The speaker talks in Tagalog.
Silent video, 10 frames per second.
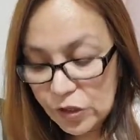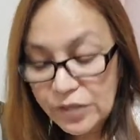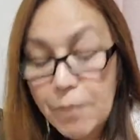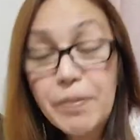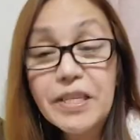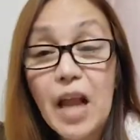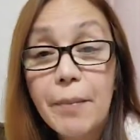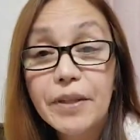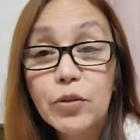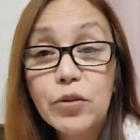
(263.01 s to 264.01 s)
Yun lang din
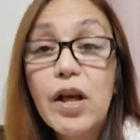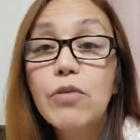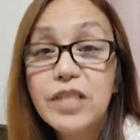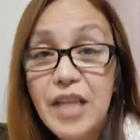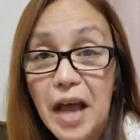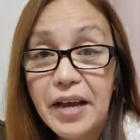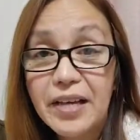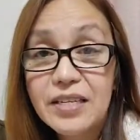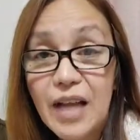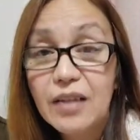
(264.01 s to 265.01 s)
pasalamat kung di ako
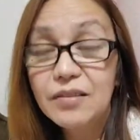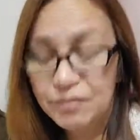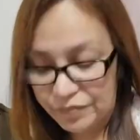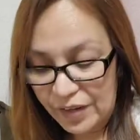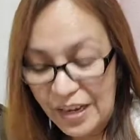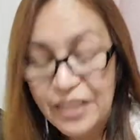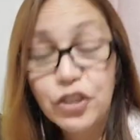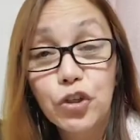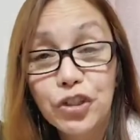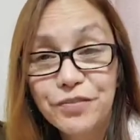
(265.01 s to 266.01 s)
sinanay ng
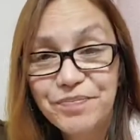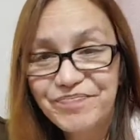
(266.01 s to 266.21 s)
lechon.